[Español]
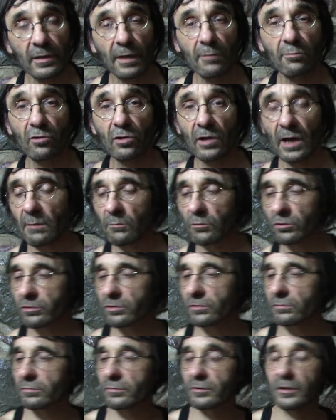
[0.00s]
que
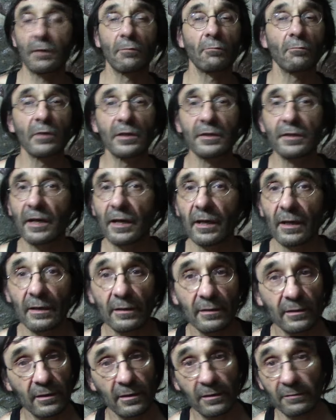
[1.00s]
buscamos se
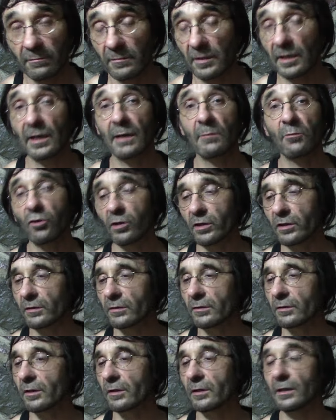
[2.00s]
encuentra, en, digamos,
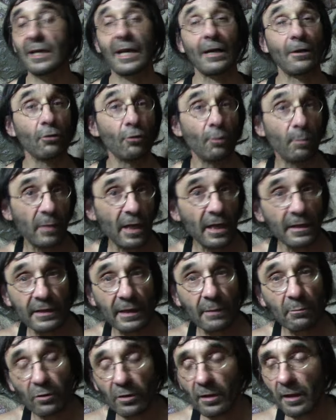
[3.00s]
en, las dos
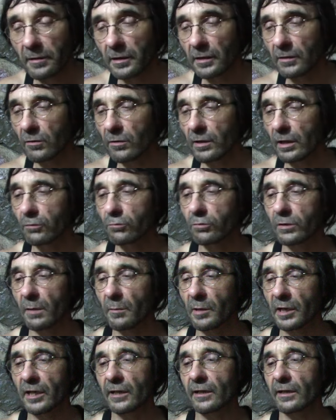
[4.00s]
plantas, por decirlo de alguna
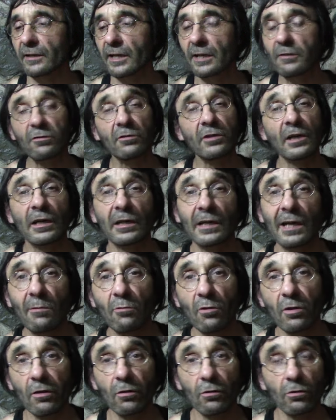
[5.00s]
manera, tanto en el
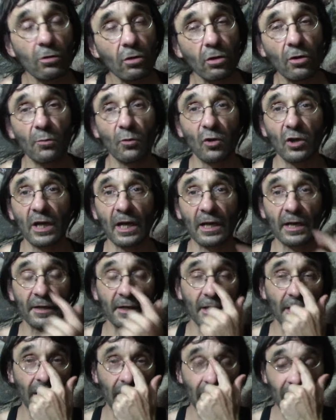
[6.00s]
clavo de olor como en la
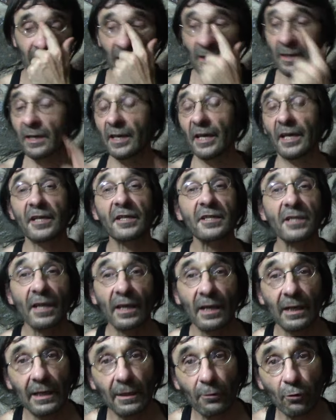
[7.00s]
canela. Es
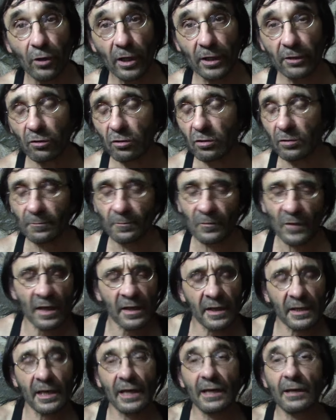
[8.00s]
el eugenol.
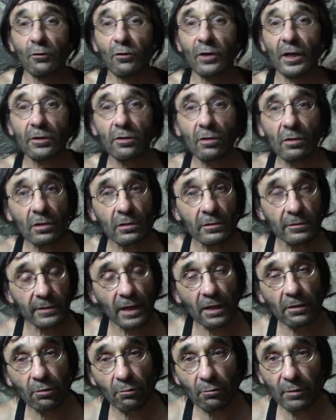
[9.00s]
Y el eugenol,
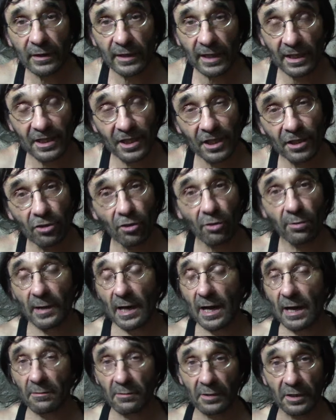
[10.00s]
daros cuenta, si nos
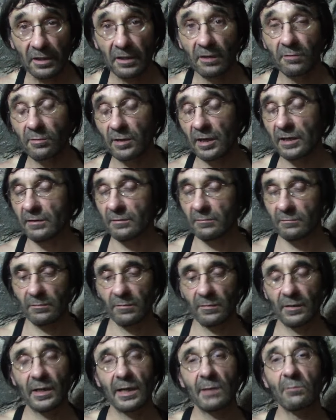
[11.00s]
va a venir bien,
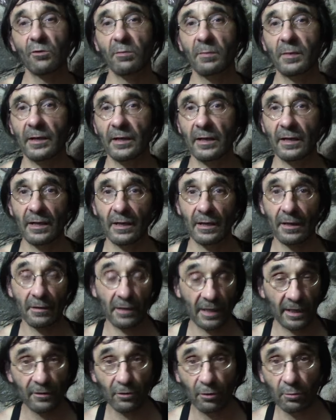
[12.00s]
digamos,
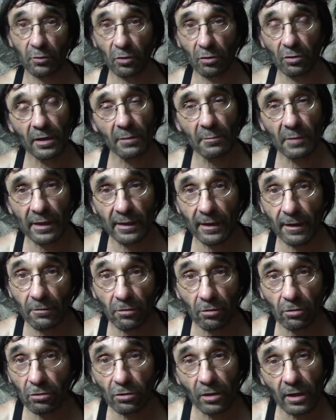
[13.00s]
para estos problemas de
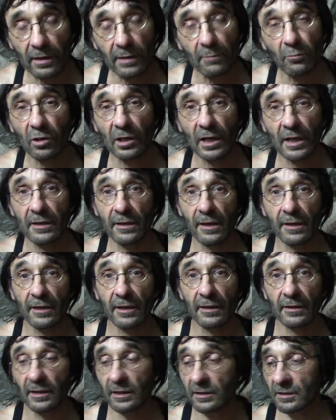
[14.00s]
dolores de muelas y de
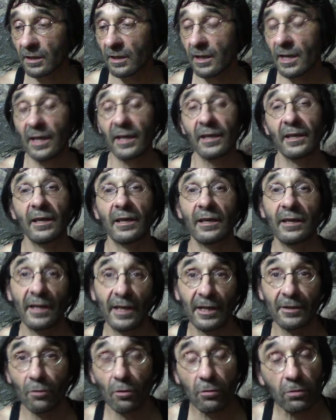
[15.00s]
dientes,
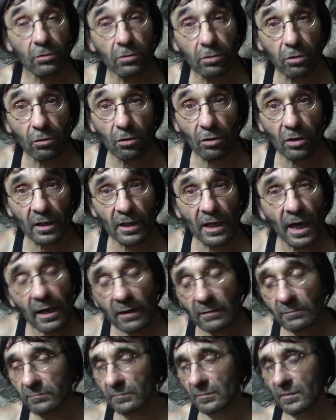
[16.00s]
que en
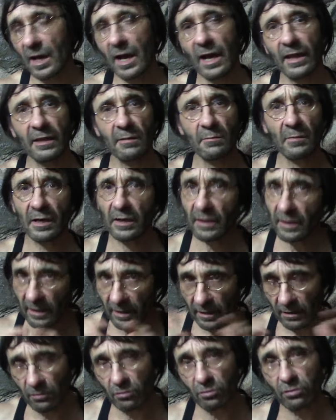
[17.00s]
odontología, además
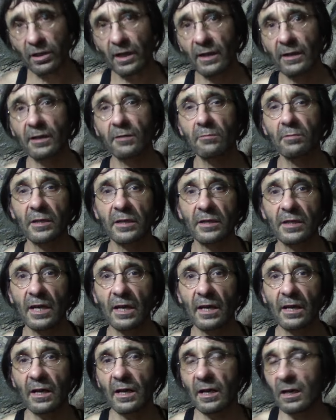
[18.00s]
de en otras
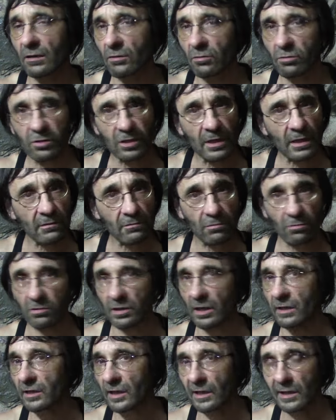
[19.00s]
diversas cosas, o
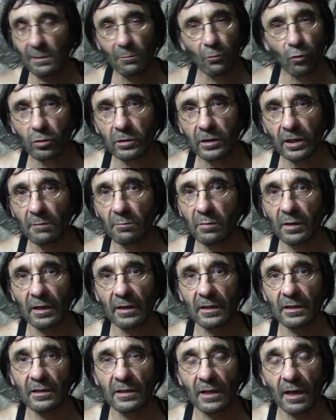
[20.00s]
sea, tiene
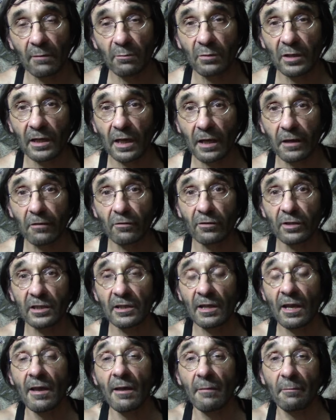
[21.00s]
múltiples
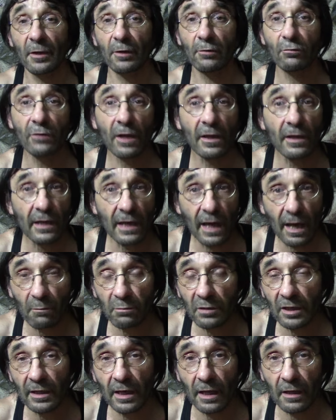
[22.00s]
aplicaciones, pero una de las
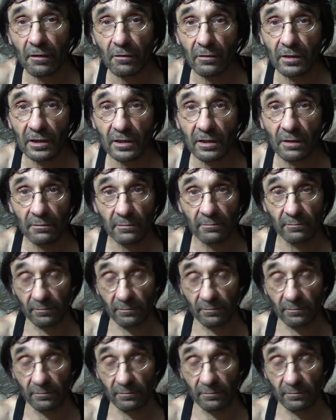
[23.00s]
aplicaciones